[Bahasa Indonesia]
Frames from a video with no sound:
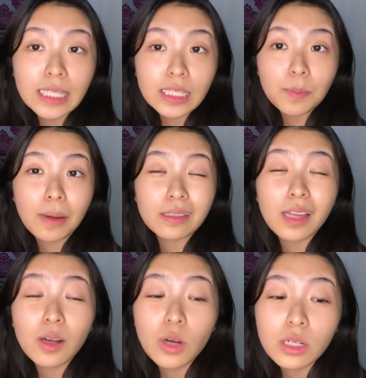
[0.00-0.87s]

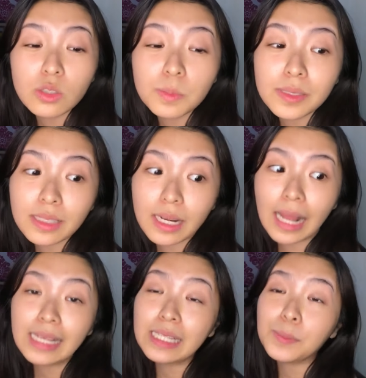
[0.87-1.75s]
terpaksa aku harus pesen
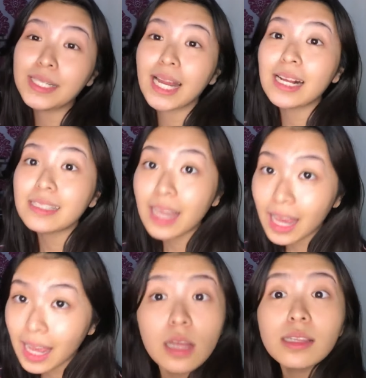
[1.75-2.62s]
lagi
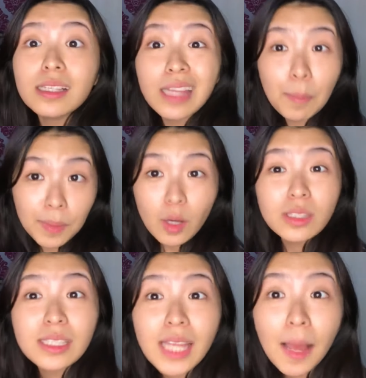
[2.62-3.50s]
benangnya tetapi oh
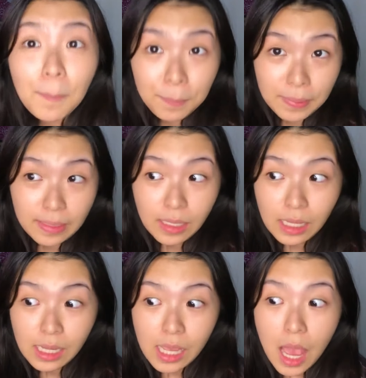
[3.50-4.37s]
tetapi
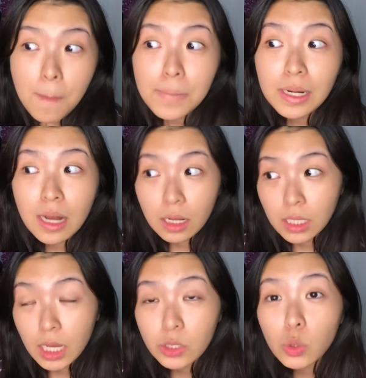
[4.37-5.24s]

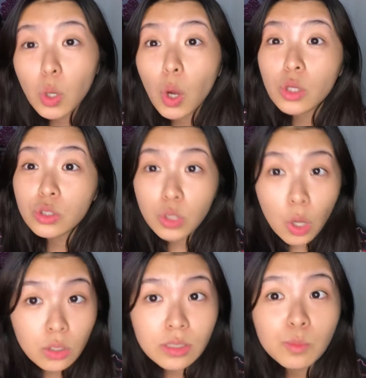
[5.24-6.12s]
benangnya itu
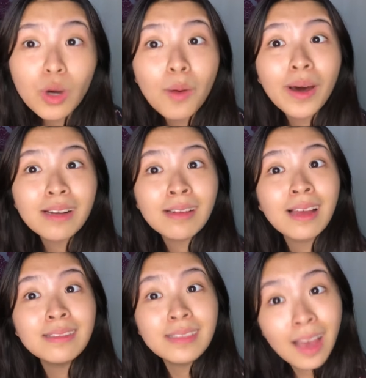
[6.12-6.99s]
kosong semua
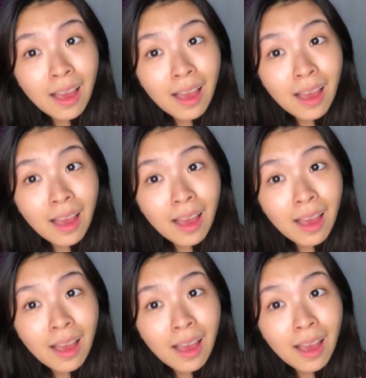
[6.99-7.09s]
warnanya.